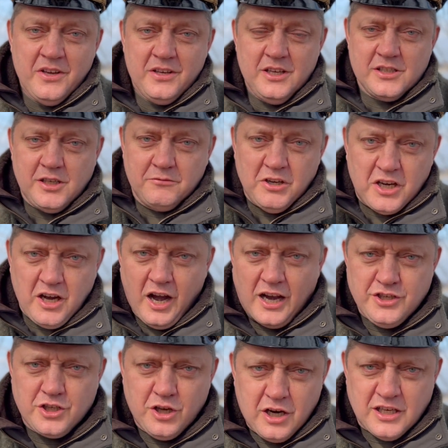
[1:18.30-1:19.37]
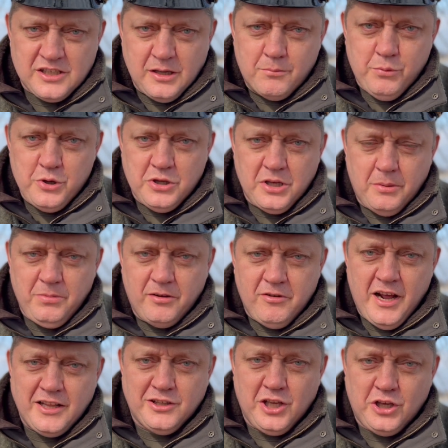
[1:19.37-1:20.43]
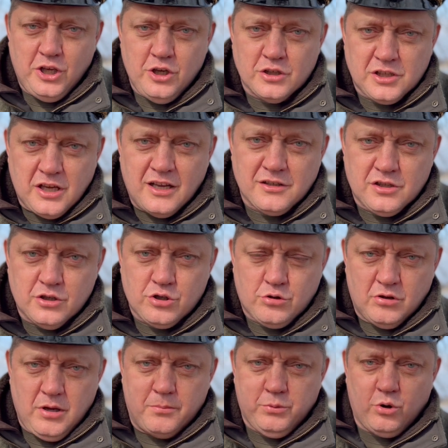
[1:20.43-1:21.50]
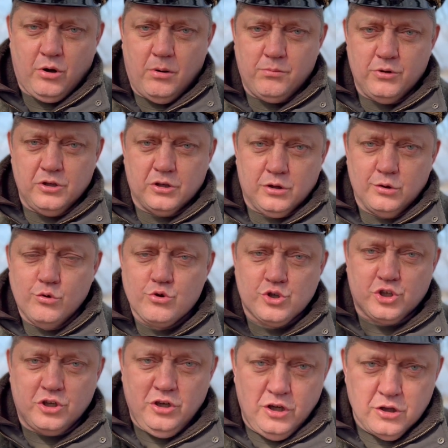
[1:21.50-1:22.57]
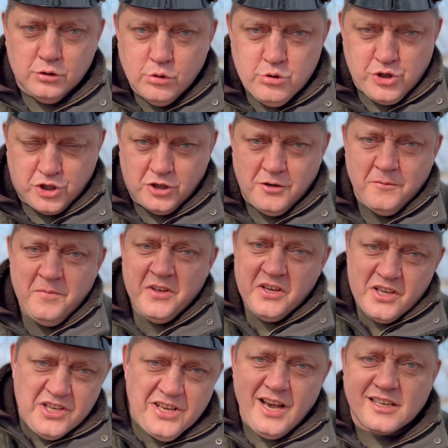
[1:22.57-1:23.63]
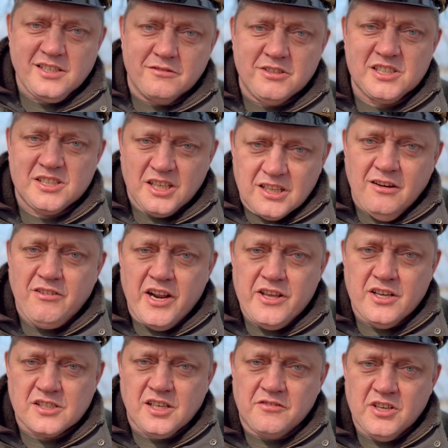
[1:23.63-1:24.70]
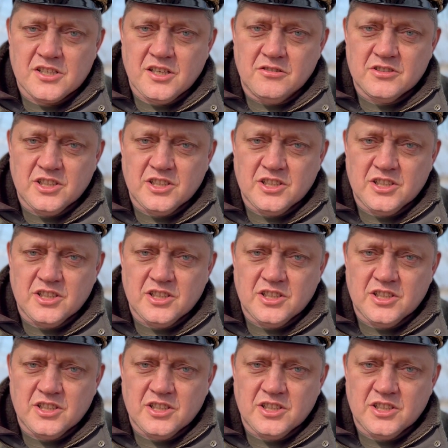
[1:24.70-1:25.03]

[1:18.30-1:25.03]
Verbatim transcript: Если вы каждый раз нам будете объявлять такие санкции, что нам только только будет лучше и лучше, я за восстановление Советского